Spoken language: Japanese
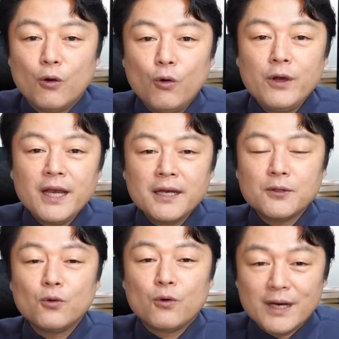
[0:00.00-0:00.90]
公
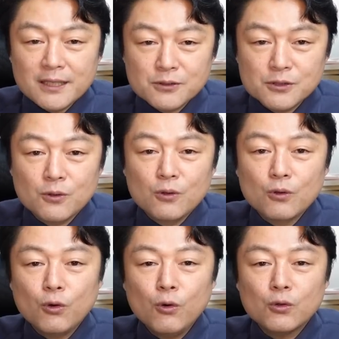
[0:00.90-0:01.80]
と私の
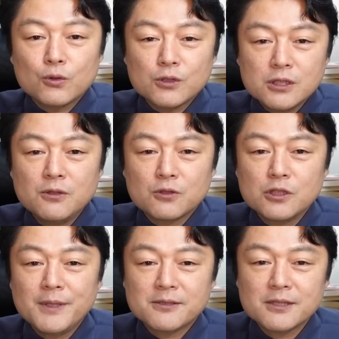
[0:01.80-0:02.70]
公と死の
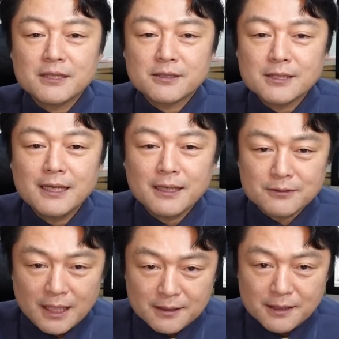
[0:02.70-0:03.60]
区別がつかな
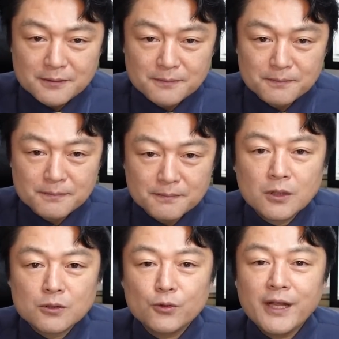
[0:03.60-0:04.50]
くなっている。
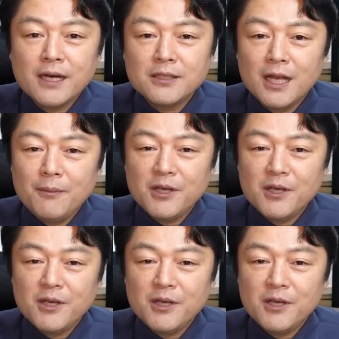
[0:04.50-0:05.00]
それがテレ